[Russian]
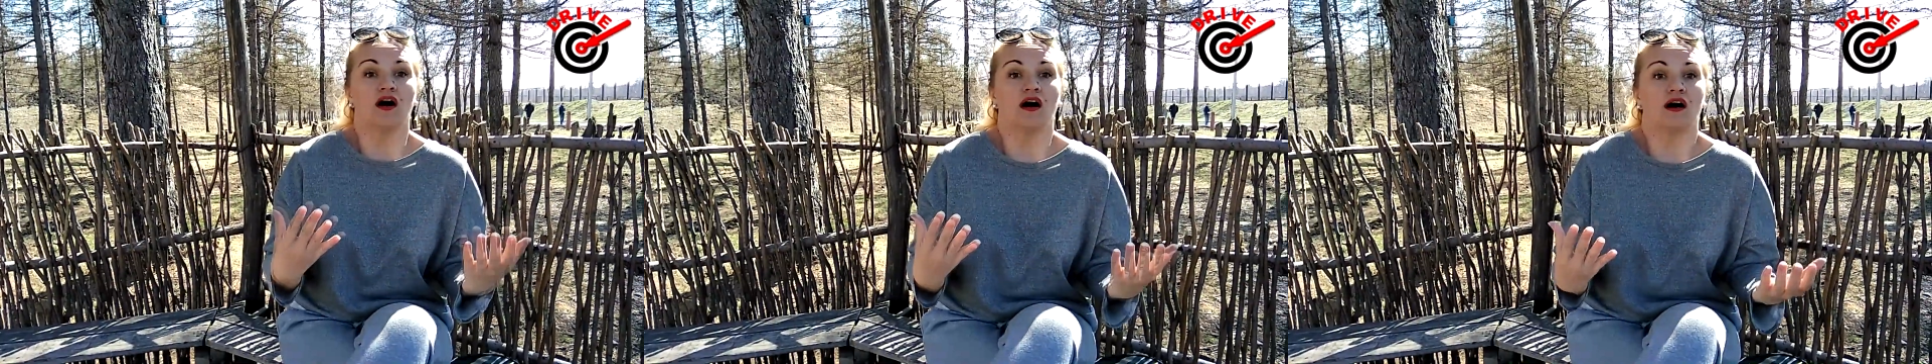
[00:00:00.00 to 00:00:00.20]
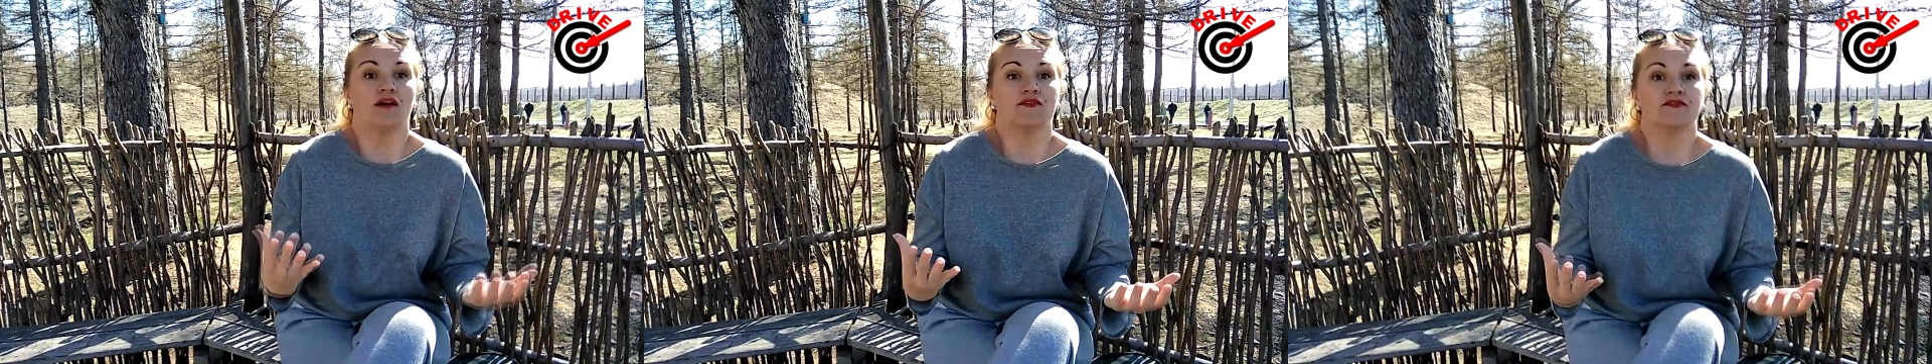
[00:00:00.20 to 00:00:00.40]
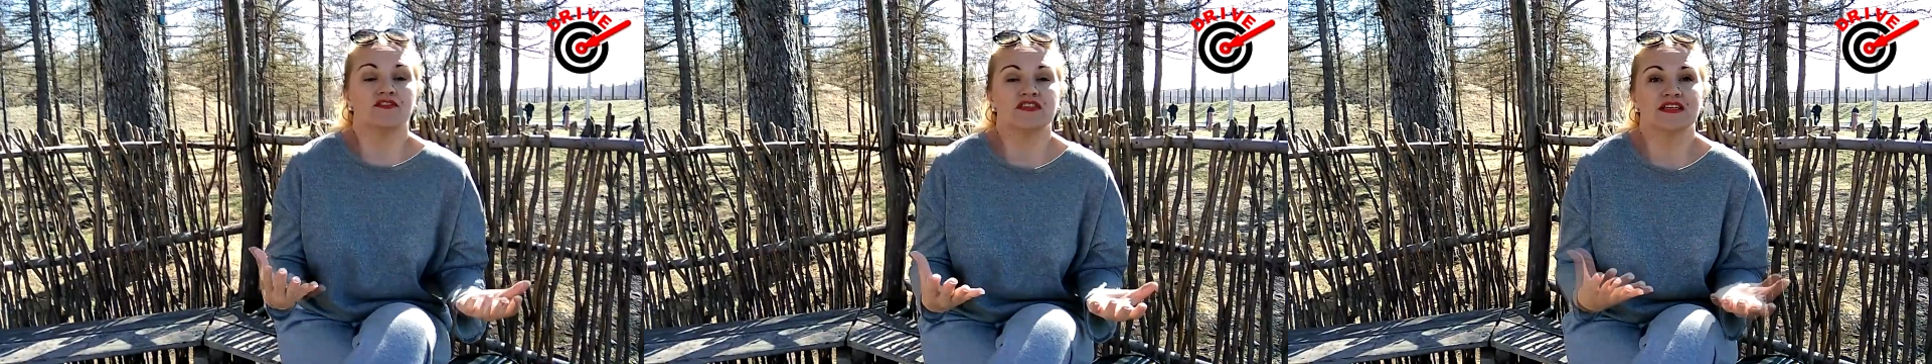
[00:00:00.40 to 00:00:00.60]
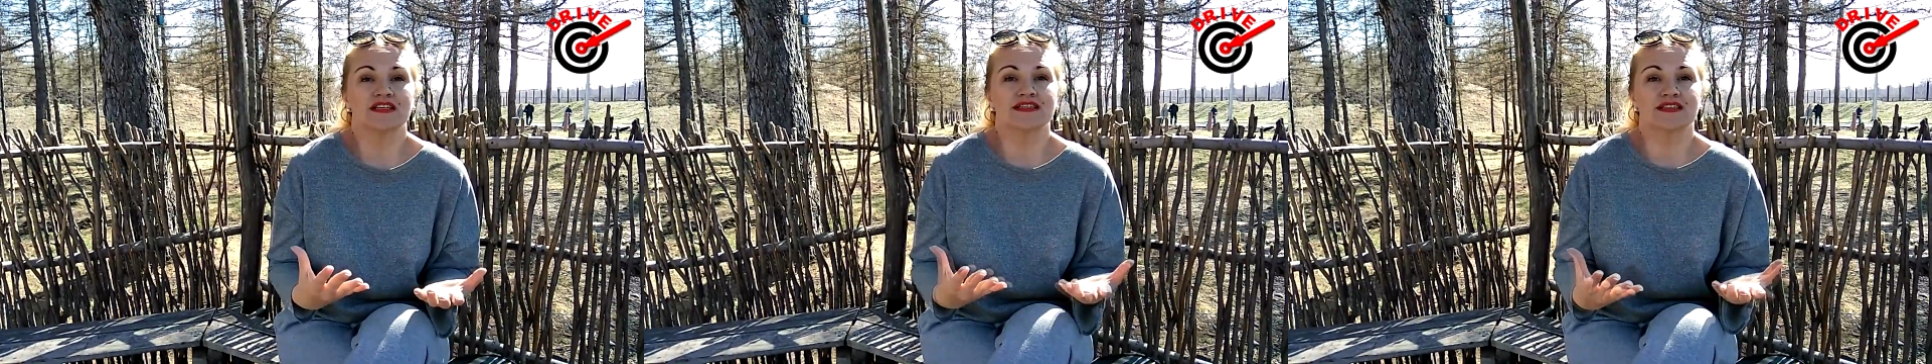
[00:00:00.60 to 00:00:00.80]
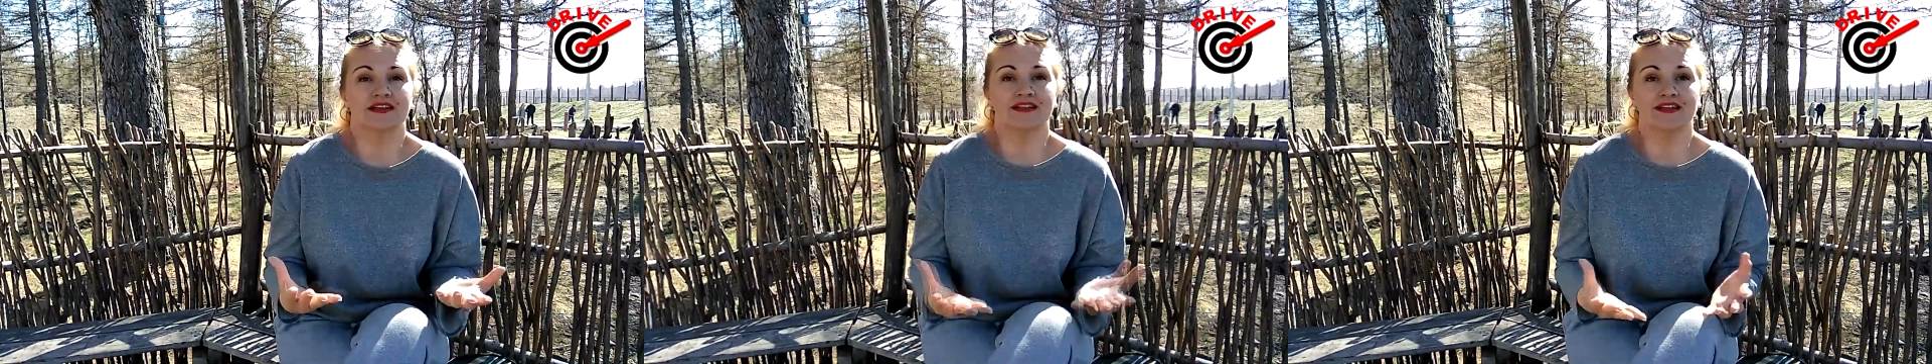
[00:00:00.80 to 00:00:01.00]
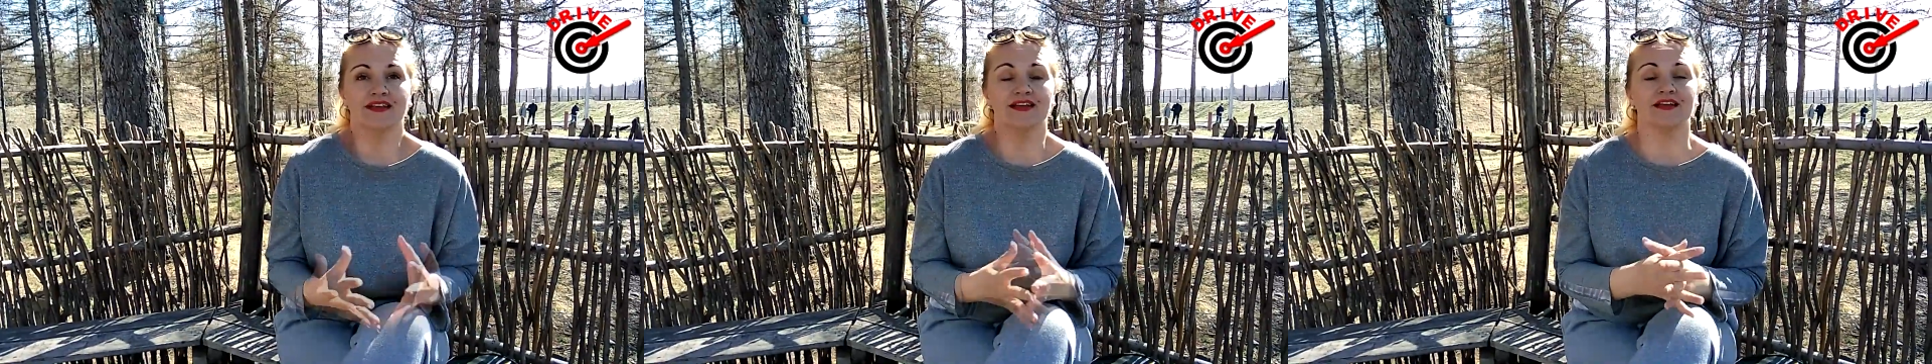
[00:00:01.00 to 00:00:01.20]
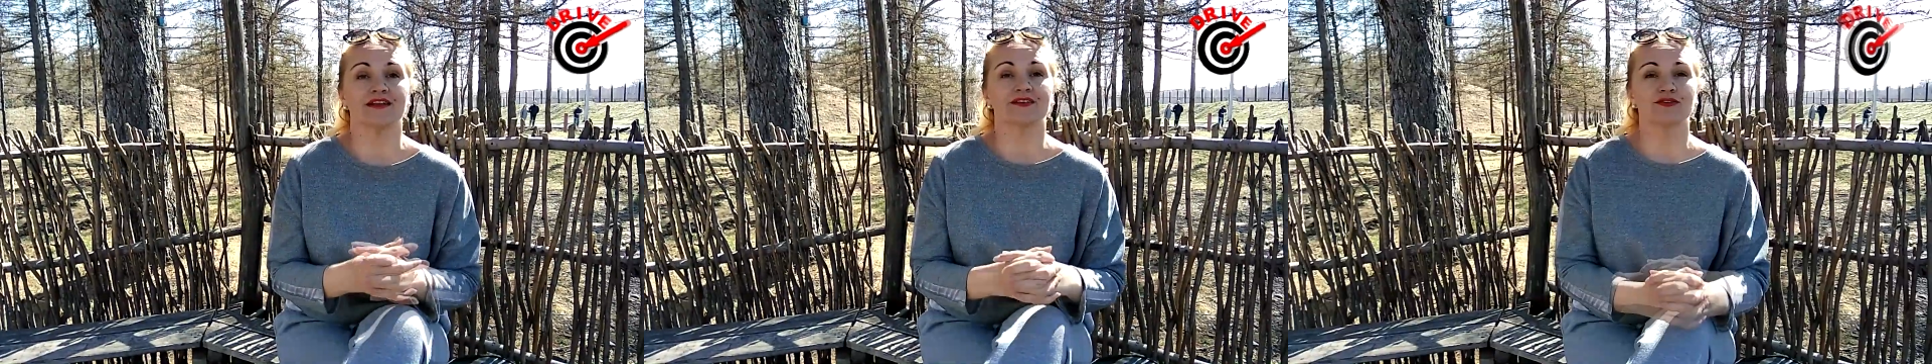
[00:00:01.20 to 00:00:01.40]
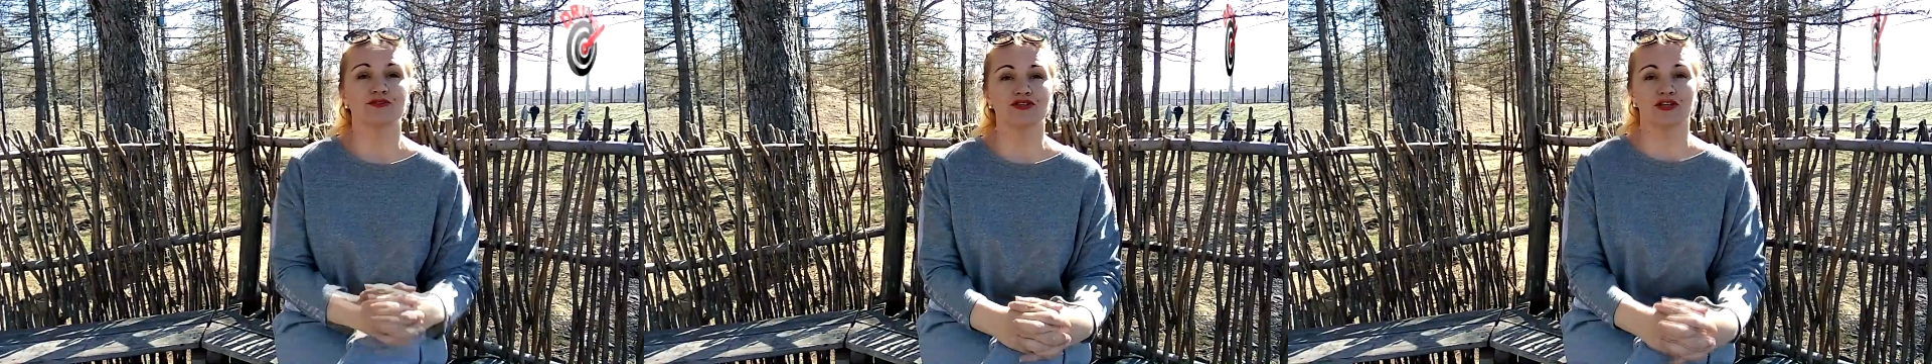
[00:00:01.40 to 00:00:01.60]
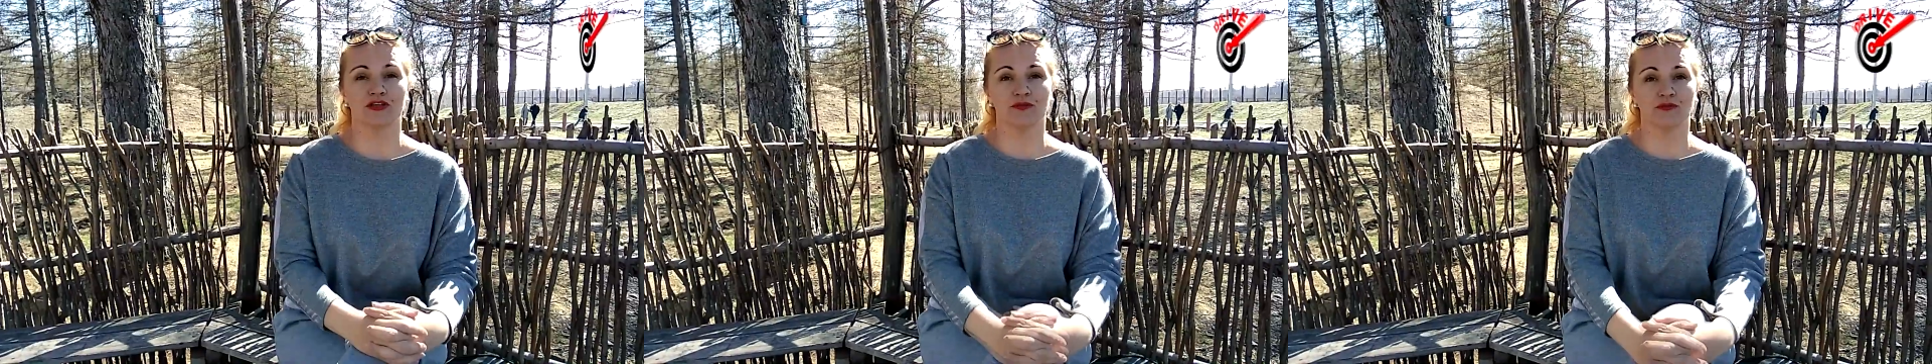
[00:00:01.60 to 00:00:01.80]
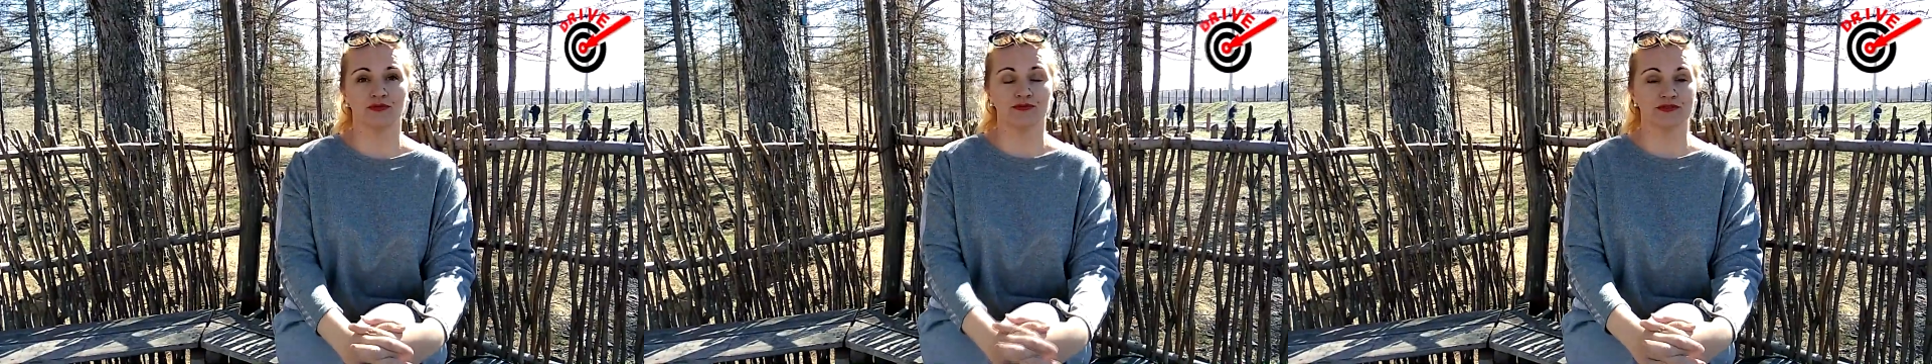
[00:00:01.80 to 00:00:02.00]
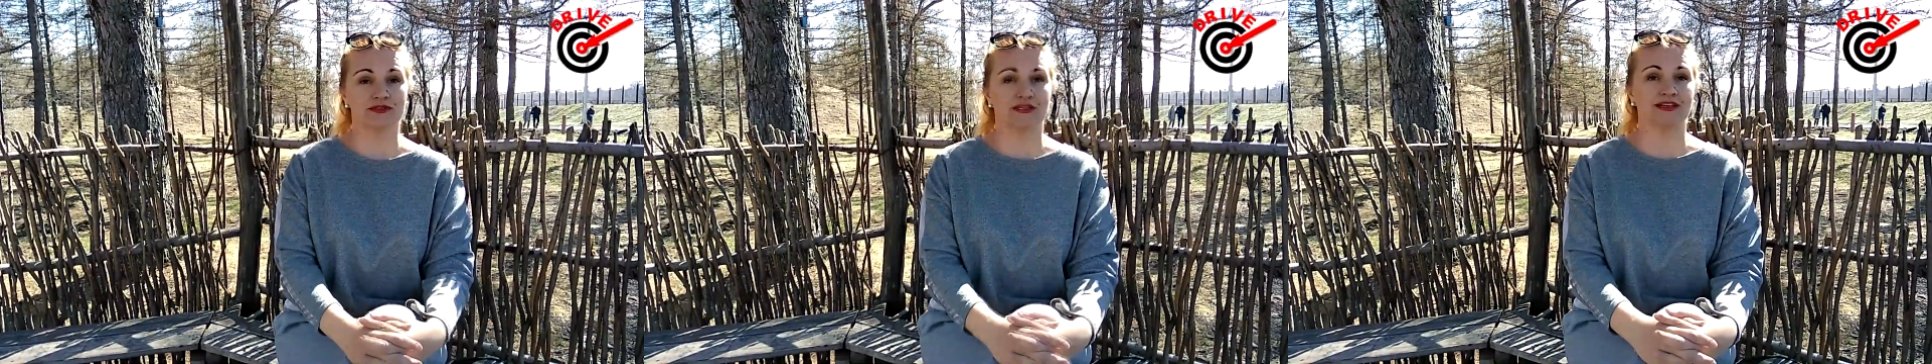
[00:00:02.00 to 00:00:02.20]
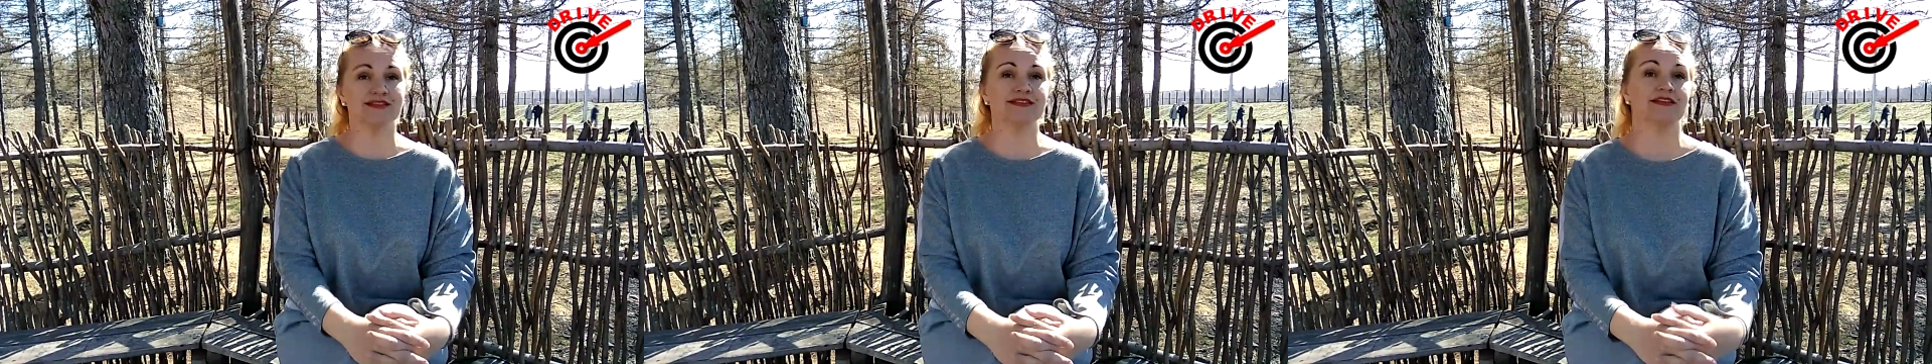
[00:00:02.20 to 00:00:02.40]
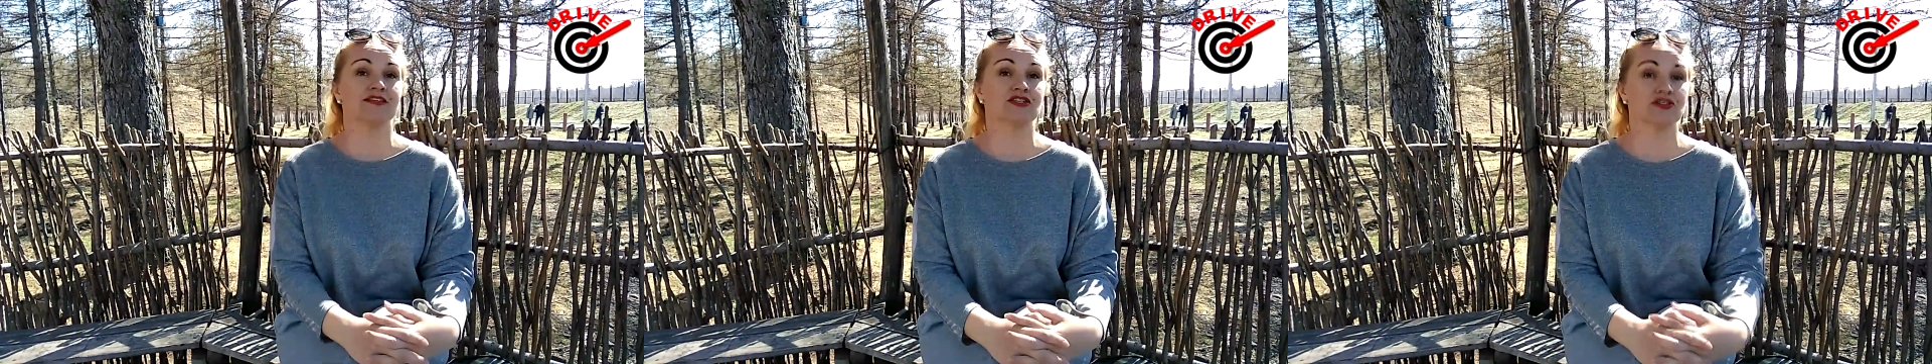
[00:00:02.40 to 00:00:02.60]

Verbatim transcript: а, все остальные тоже не могут знать,